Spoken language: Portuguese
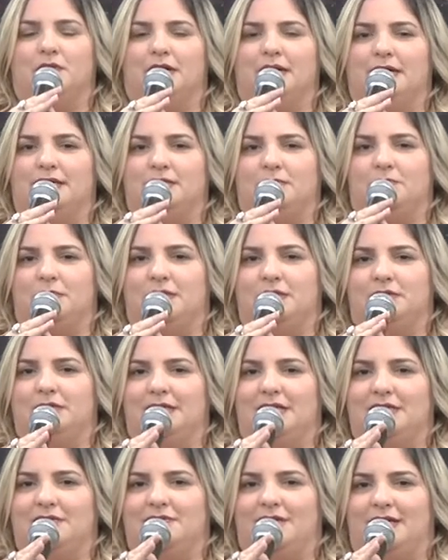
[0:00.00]
a respeito
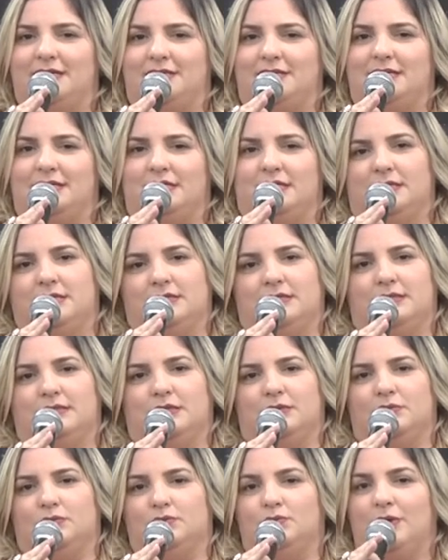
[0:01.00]
das vacinas,
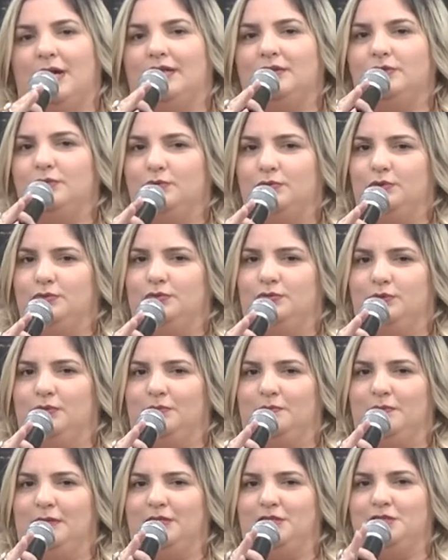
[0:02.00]
então, do adulto,
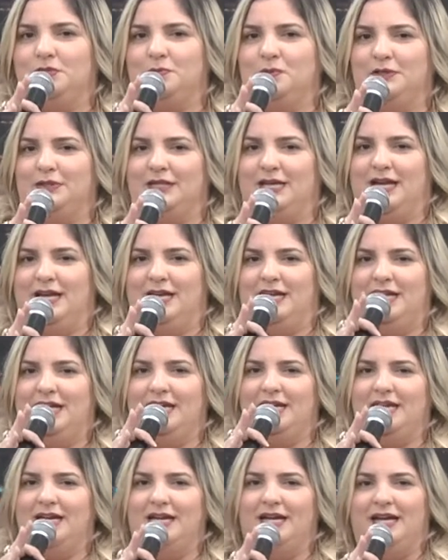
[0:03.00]
para a gente poder
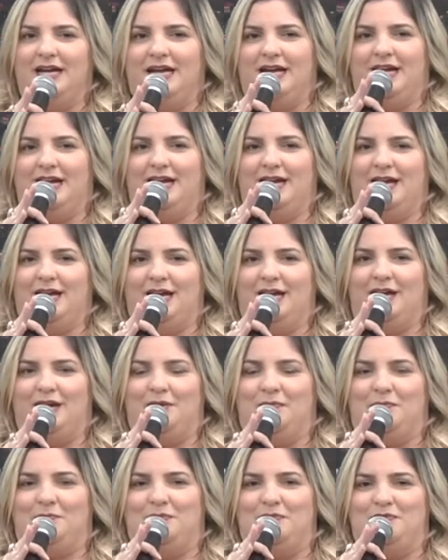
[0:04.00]
ir é,
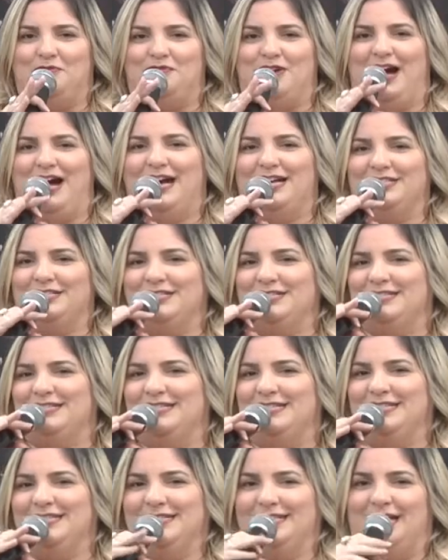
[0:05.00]
é, por
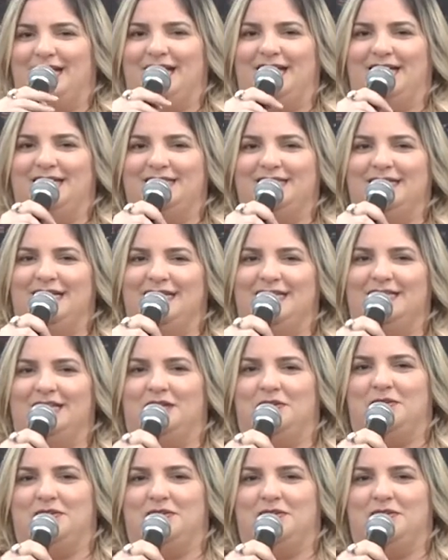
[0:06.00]
faixas, tá né, entendendo